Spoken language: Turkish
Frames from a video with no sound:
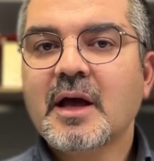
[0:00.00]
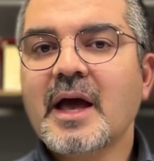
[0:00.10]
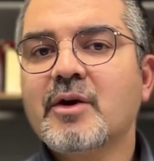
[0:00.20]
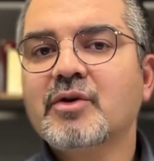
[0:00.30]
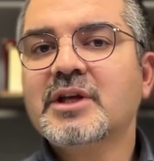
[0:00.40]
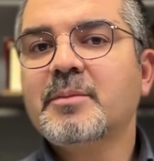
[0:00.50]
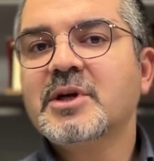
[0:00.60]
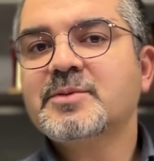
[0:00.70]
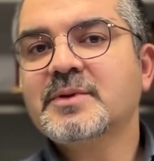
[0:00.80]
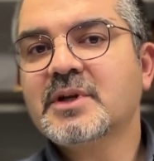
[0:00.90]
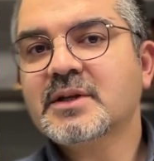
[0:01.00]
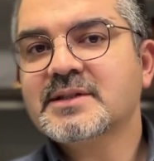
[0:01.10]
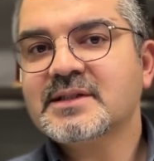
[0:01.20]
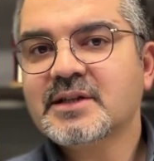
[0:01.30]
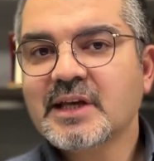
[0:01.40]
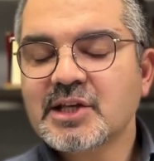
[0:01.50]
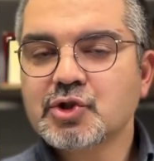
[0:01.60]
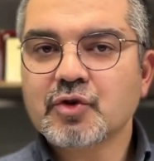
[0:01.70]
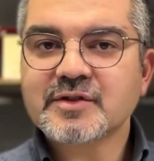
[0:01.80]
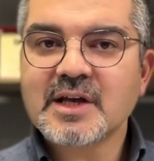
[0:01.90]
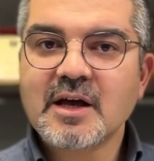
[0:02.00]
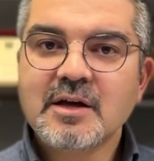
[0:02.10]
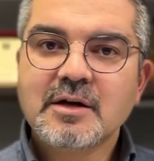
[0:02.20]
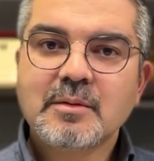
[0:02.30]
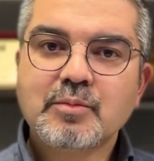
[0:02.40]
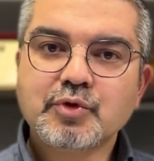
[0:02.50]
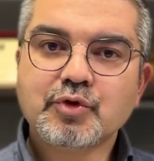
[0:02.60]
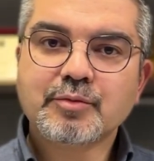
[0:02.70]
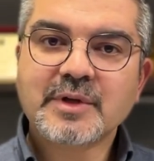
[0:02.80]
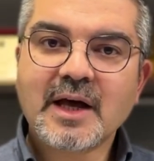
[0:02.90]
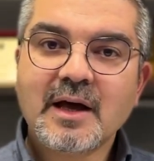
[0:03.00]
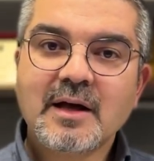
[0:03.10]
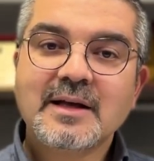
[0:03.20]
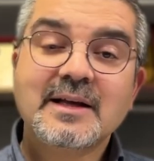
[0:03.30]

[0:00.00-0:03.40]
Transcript: Eğer o 25 bin liralık sınırı geçiyorsa bu durumda